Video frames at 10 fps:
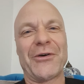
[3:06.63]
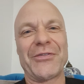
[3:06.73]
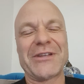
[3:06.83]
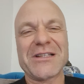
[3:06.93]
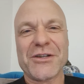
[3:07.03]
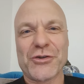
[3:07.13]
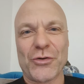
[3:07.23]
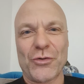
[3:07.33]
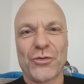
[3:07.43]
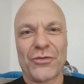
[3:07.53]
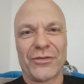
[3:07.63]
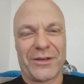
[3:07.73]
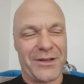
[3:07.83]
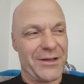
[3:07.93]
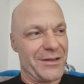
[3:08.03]
und diese Show,
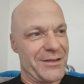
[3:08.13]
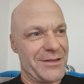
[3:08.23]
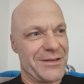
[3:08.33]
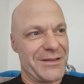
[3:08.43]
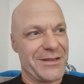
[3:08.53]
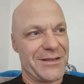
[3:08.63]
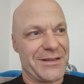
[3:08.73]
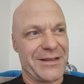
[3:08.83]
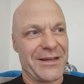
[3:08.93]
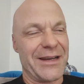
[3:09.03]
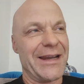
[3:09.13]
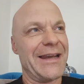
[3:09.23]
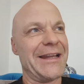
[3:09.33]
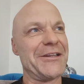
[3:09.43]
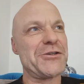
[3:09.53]
die, die, die, die,
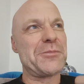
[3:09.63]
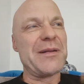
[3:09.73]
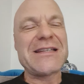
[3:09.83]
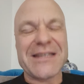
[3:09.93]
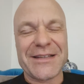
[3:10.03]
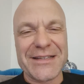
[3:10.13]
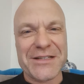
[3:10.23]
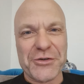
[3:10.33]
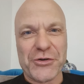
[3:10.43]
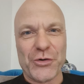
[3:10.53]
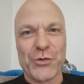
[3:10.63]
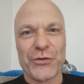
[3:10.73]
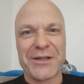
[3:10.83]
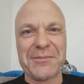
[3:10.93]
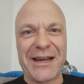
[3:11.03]
die Spitze dieser
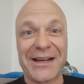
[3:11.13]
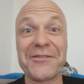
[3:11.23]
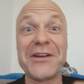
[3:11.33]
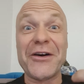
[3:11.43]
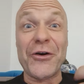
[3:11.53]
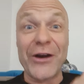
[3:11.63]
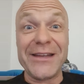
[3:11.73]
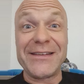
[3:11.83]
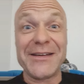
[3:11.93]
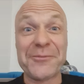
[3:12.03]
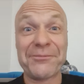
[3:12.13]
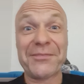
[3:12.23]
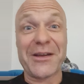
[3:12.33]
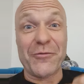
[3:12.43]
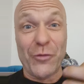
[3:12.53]
Show, die merken wir heute.
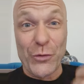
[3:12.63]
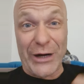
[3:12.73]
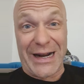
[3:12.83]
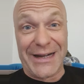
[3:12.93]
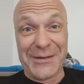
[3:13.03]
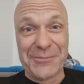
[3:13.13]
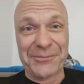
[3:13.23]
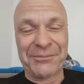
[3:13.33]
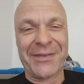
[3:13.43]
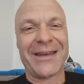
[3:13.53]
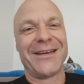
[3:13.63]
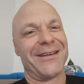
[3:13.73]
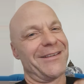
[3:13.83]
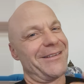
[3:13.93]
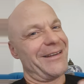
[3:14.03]
Woran?
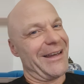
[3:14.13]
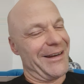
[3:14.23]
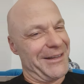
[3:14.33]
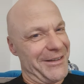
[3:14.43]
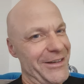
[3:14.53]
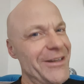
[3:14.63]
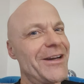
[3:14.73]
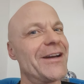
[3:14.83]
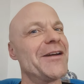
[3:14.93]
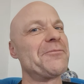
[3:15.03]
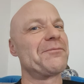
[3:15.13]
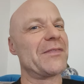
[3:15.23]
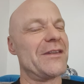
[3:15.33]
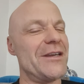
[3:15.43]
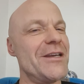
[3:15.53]
Eine Kirche
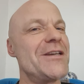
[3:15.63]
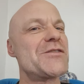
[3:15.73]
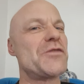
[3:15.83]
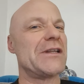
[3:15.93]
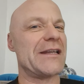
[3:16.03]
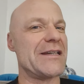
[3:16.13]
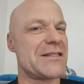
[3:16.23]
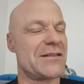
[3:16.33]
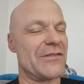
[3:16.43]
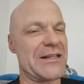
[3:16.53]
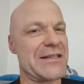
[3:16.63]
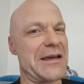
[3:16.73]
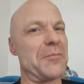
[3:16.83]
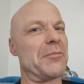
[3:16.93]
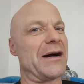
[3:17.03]
die X verlässt, weil
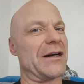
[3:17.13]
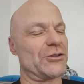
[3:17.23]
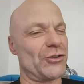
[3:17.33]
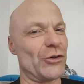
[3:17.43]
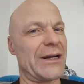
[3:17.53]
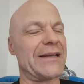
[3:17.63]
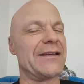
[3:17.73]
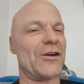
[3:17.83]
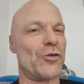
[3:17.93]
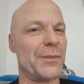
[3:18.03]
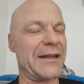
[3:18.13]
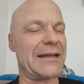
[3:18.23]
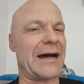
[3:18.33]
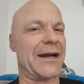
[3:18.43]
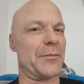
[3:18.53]
sie ein paar störende
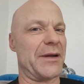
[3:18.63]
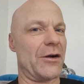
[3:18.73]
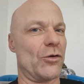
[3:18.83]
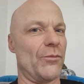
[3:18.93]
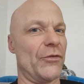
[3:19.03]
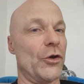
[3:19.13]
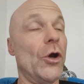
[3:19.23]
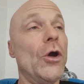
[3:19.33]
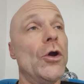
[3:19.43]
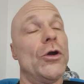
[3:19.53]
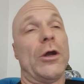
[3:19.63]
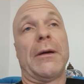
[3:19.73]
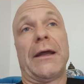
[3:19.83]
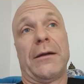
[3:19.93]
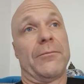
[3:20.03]
Kommentare bekommt. Ich
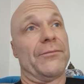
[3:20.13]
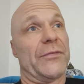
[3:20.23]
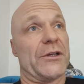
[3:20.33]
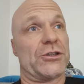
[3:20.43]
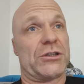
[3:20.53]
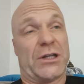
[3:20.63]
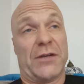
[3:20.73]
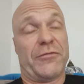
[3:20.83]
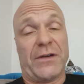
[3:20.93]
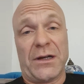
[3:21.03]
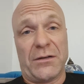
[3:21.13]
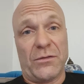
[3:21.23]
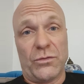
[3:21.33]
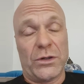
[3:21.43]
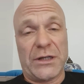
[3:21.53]
meine, der
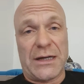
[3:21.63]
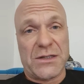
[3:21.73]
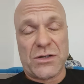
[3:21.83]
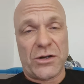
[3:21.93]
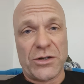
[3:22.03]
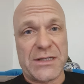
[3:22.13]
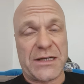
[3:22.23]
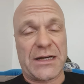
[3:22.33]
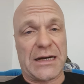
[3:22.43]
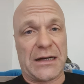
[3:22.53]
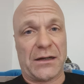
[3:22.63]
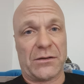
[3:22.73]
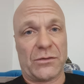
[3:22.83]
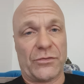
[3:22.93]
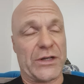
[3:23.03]
Chefe wurde ans Kreuz genagelt
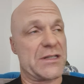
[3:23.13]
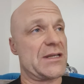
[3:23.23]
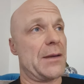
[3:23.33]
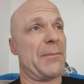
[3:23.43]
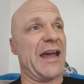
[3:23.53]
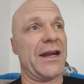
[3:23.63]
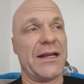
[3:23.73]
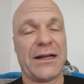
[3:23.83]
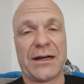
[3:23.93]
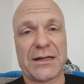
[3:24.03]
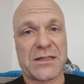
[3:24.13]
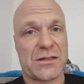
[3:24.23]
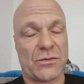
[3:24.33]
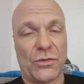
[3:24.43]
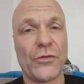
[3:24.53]
und hat sich peinigen
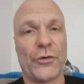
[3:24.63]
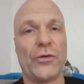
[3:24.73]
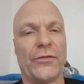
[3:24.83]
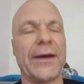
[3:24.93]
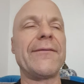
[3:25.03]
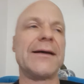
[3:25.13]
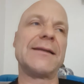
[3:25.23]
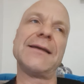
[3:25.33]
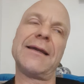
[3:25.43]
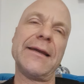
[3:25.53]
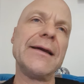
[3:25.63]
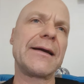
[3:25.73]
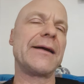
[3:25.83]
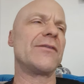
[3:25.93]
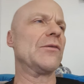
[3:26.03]
lassen und und und, aber die
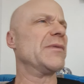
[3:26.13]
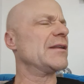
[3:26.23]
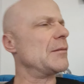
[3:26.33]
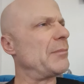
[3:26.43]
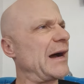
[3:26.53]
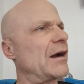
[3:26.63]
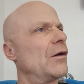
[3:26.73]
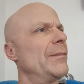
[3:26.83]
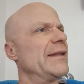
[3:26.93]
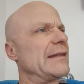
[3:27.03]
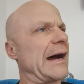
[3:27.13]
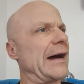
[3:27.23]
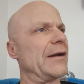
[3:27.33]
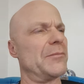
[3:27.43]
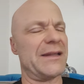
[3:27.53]
Kirche, also mit ein paar
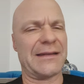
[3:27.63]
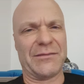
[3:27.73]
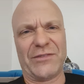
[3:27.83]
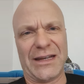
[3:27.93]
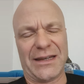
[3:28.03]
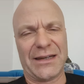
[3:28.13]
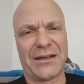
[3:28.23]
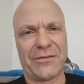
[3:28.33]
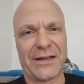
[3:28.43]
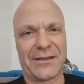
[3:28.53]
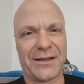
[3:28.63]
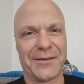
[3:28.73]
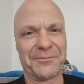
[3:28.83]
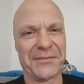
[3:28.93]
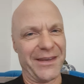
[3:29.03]
Kommentaren, mit dem wäre ich nicht fertig.